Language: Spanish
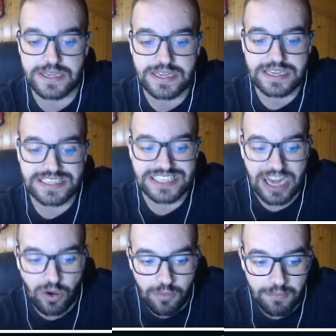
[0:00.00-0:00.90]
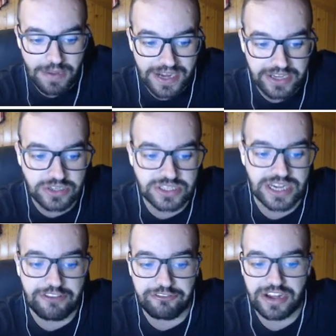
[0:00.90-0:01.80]
según Barrios
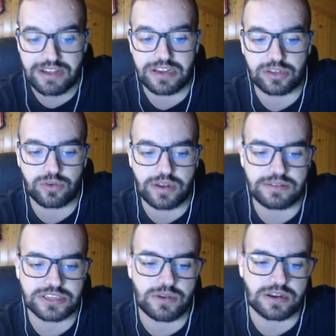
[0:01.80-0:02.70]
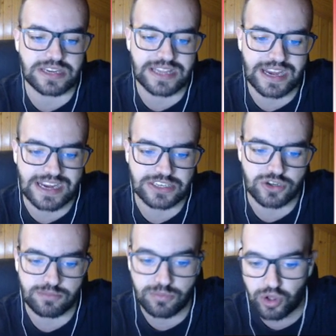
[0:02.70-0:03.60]
enfilaba el túnel de vestuarios al
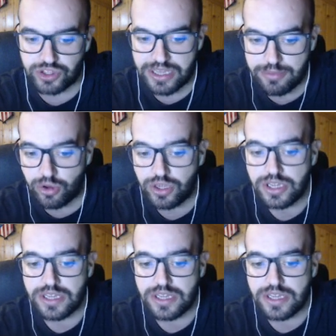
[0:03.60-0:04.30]
descanso, motivo